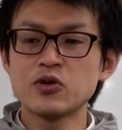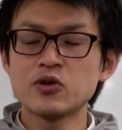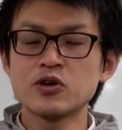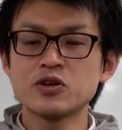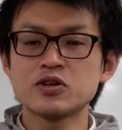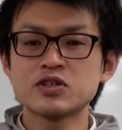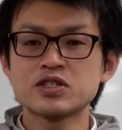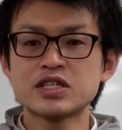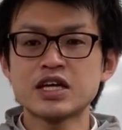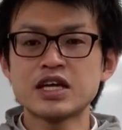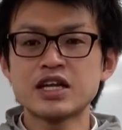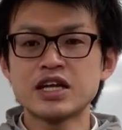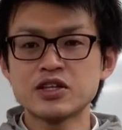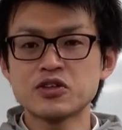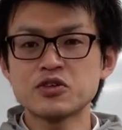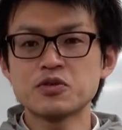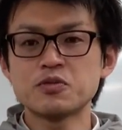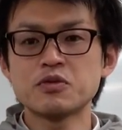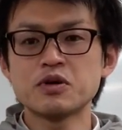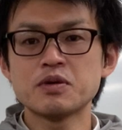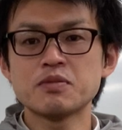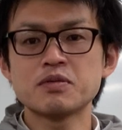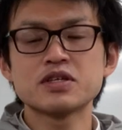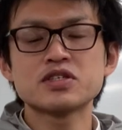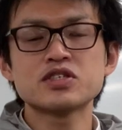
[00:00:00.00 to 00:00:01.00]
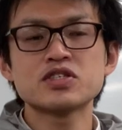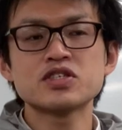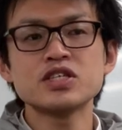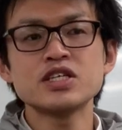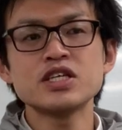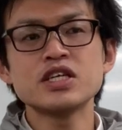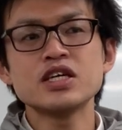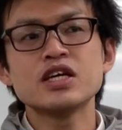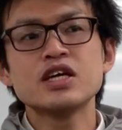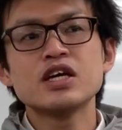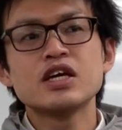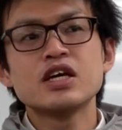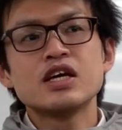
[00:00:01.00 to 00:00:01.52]
報告したいなと思います
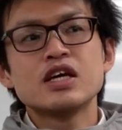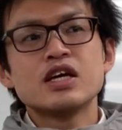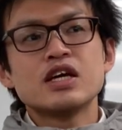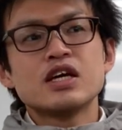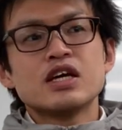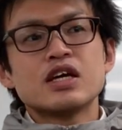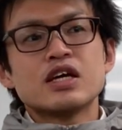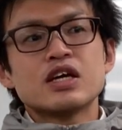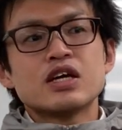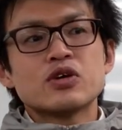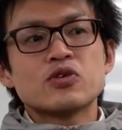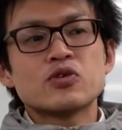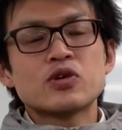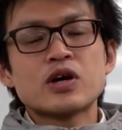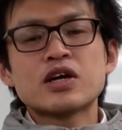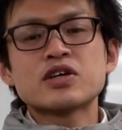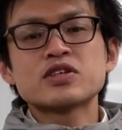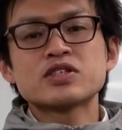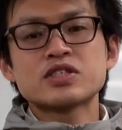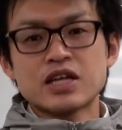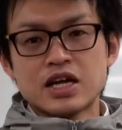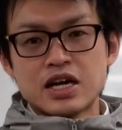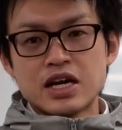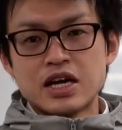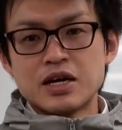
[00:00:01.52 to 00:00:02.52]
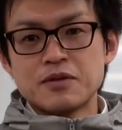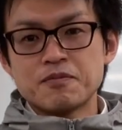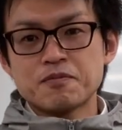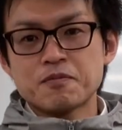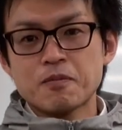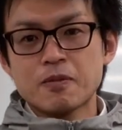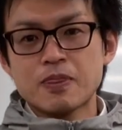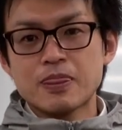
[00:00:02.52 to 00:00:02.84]
し、合格したら、